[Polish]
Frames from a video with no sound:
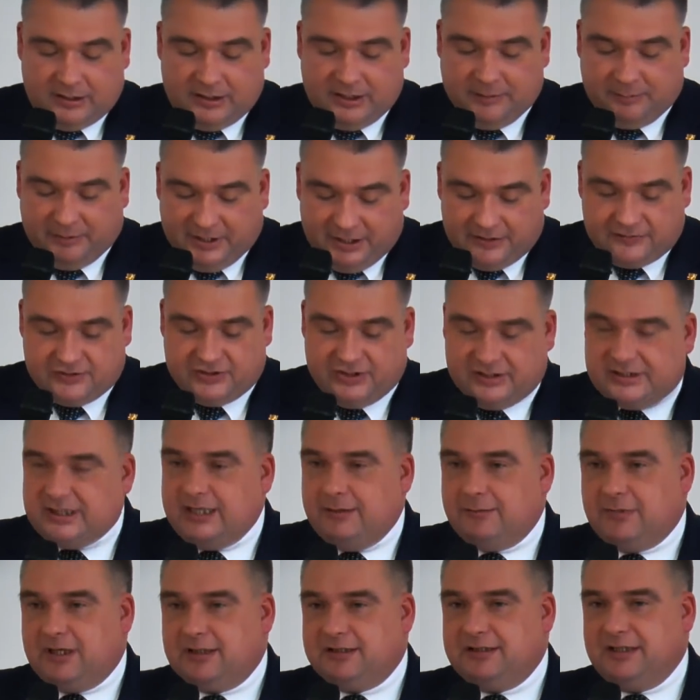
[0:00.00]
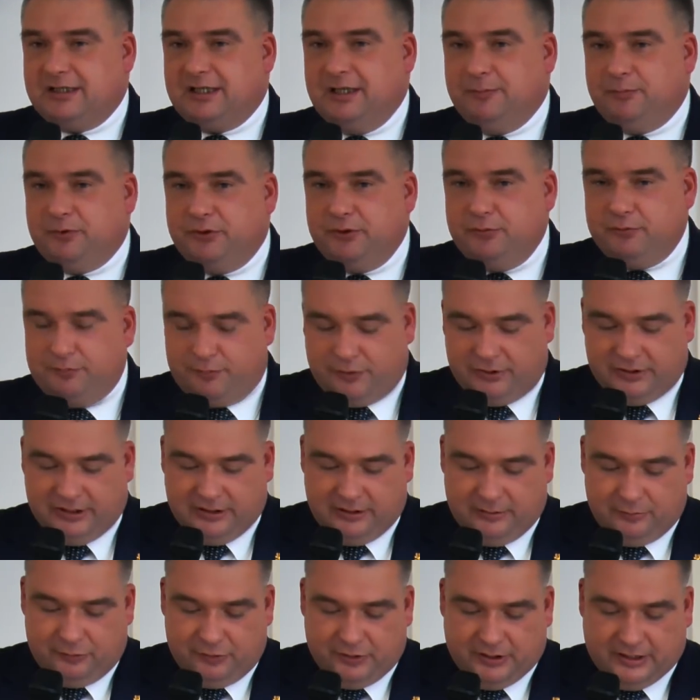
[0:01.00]
I pierwszy temat, jaki
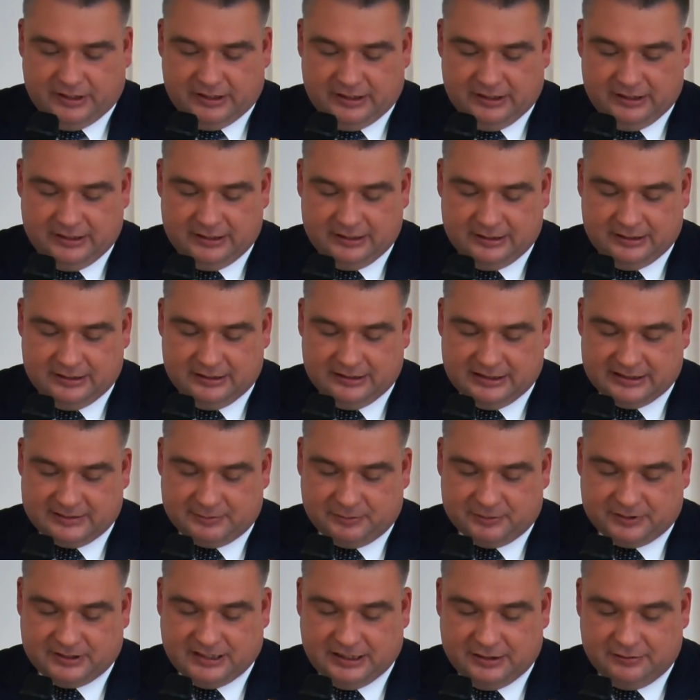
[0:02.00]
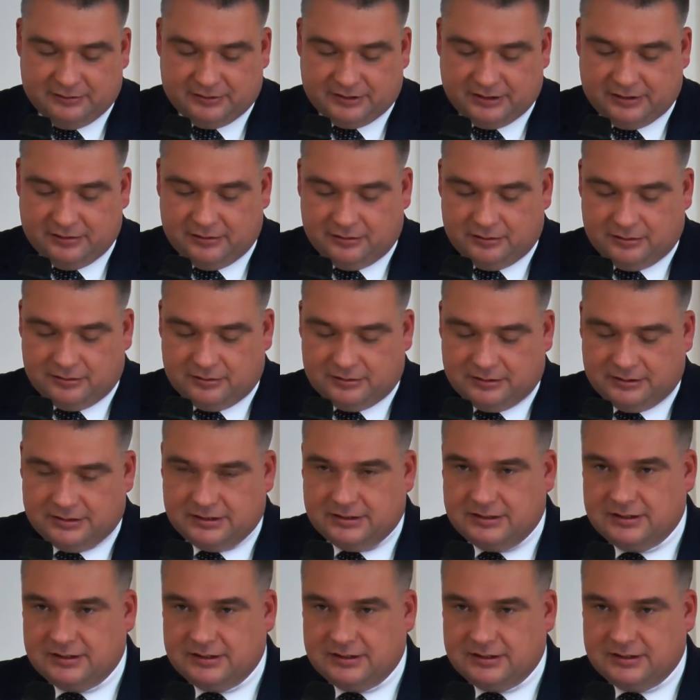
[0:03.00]
podejmuję e, na spotkaniu tego,